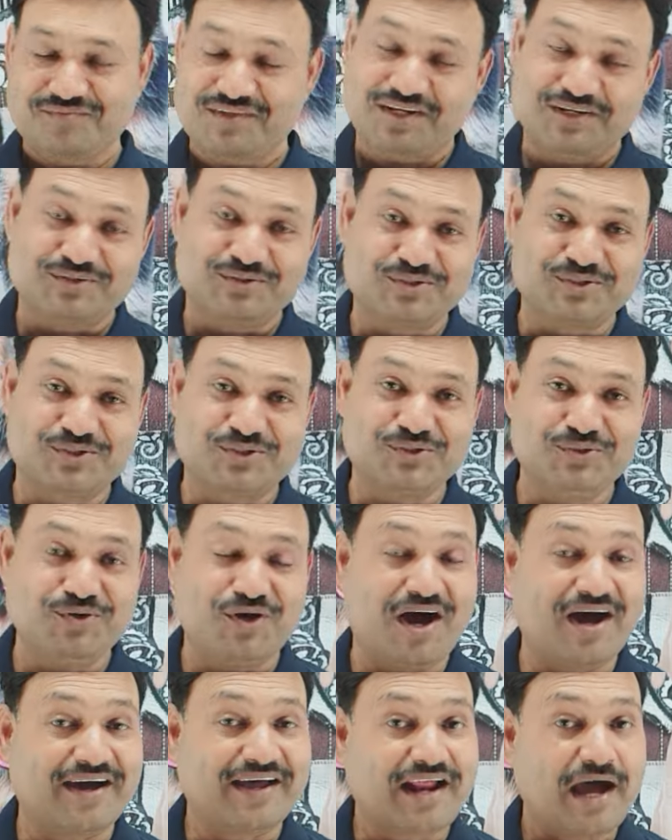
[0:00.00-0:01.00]
दोस्तों
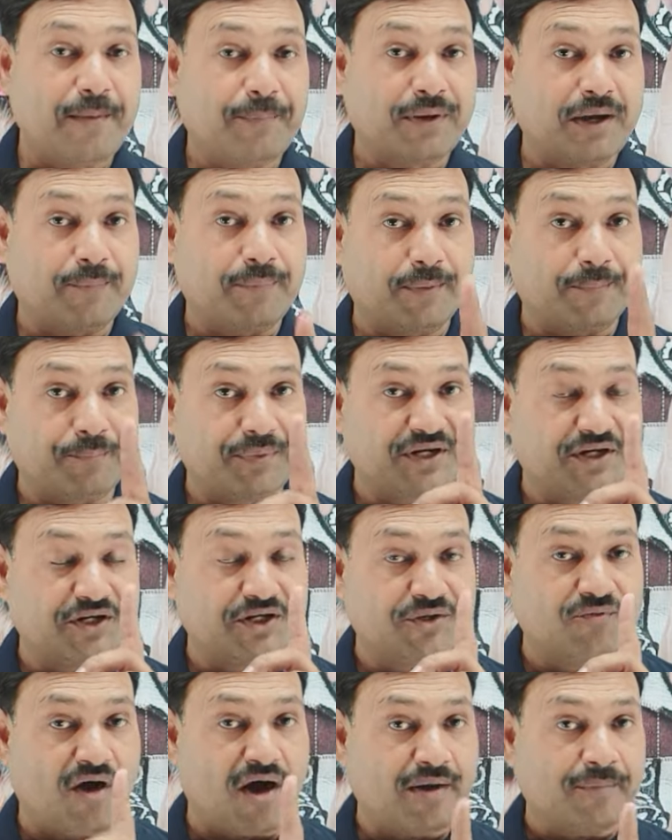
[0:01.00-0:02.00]
अगर आपका पप्पी
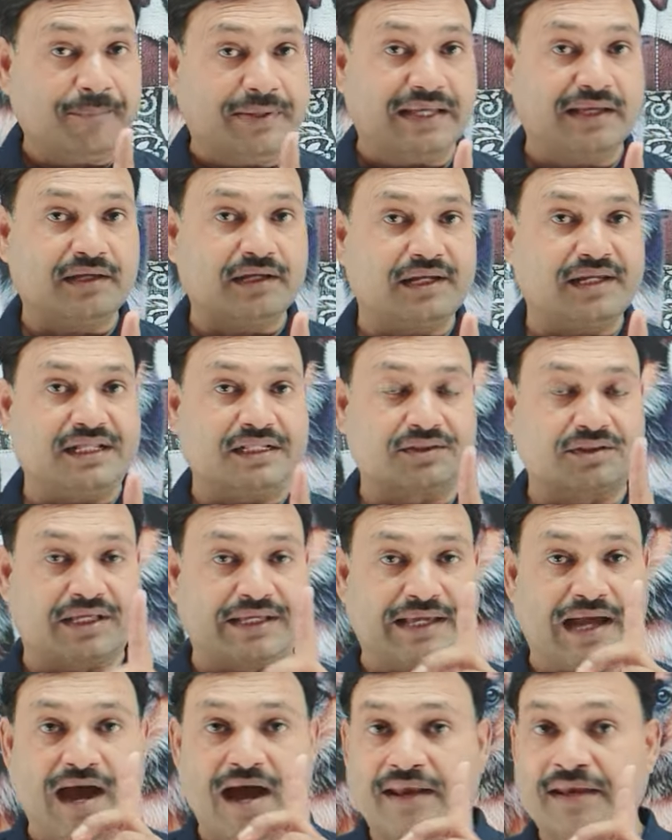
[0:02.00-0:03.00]
डिवॉर्मिंग के लिए
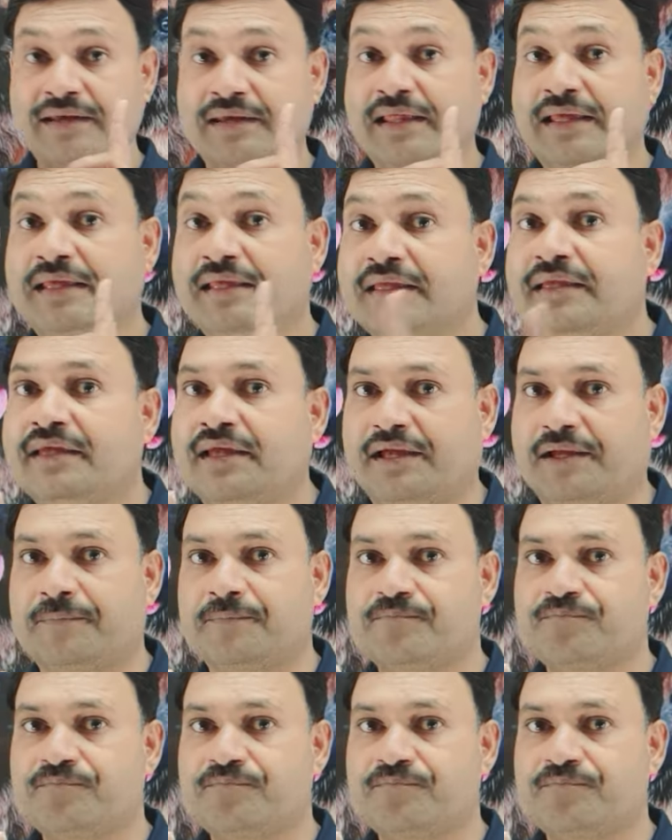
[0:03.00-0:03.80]
तैयार नहीं है